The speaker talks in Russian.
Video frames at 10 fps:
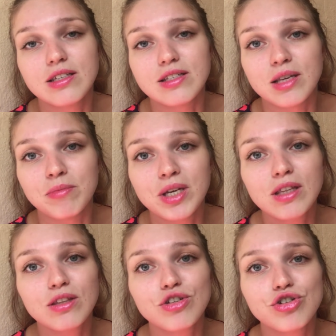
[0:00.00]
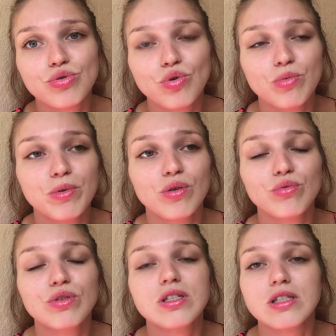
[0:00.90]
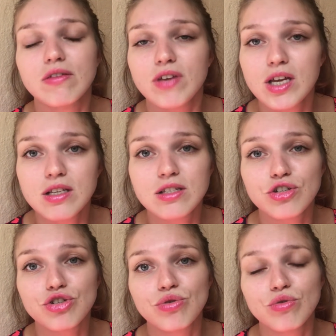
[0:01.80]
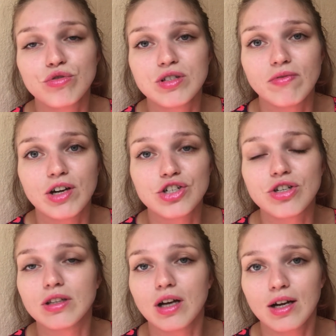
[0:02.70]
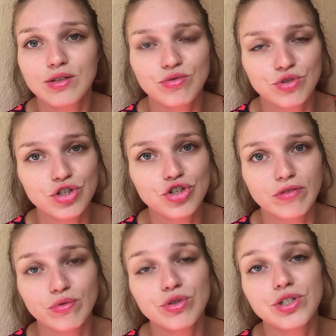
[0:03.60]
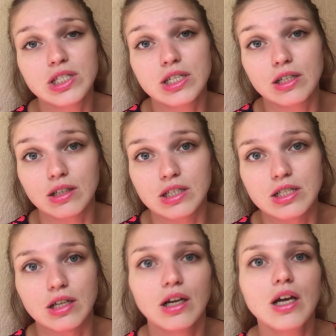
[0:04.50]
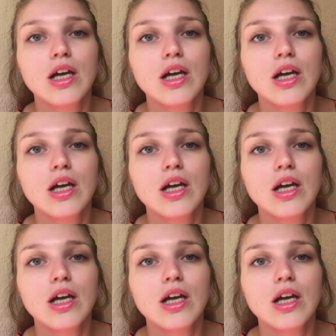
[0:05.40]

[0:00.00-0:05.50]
незаметный, чтобы удостовериться, что с вашей тканью ничего не сделается.